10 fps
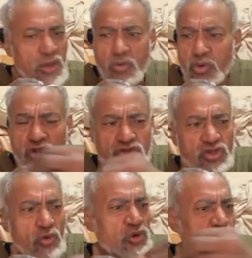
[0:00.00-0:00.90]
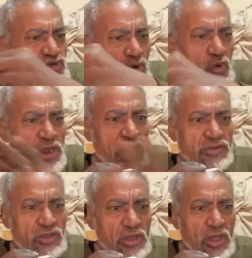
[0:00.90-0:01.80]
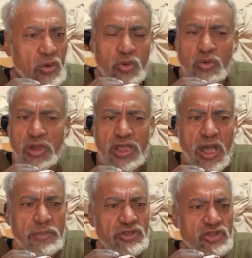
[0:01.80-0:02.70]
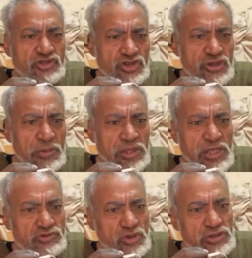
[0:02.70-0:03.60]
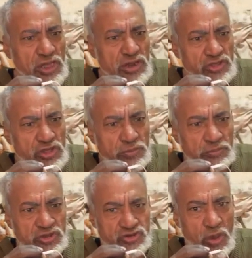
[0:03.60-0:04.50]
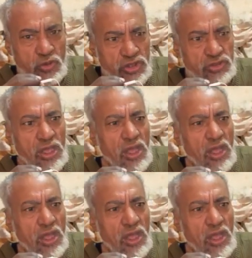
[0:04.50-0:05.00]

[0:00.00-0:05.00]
ورزقي ورزق عويلاتي والولية بتسعى جابت لها شويه كراتين بسكويت